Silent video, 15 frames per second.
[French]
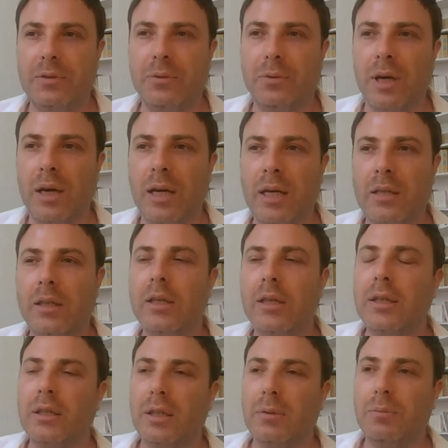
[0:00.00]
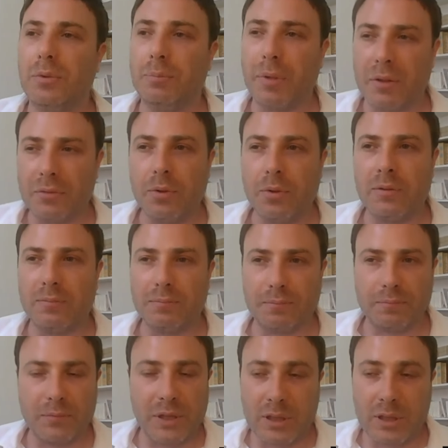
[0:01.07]
pictural, et puis parfois
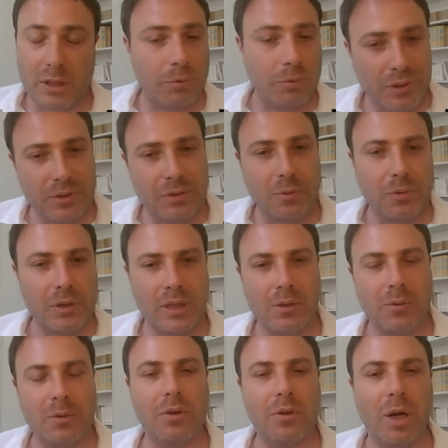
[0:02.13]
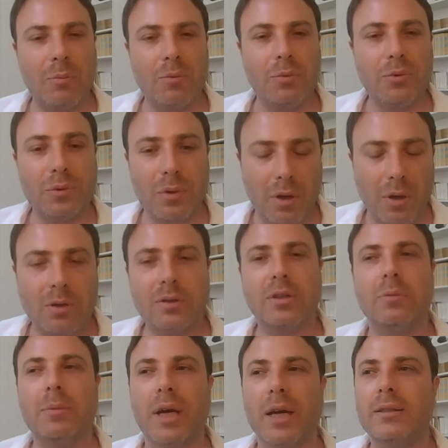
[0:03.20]
des expositions auxquelles l'auteur a pu se
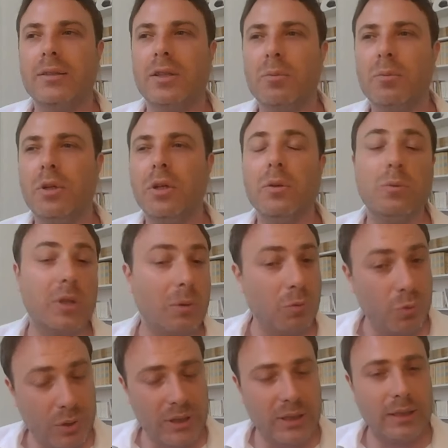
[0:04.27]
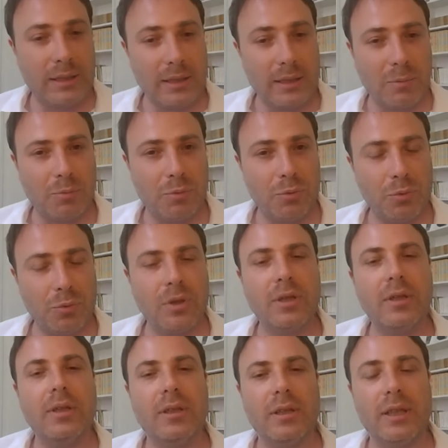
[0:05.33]
rendre, par exemple, la musique qu'il a
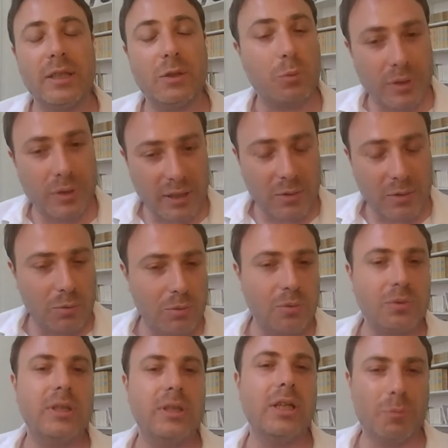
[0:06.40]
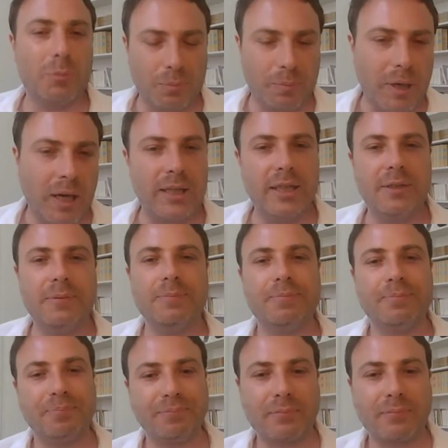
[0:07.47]
pu écouter ou dont il a pu parler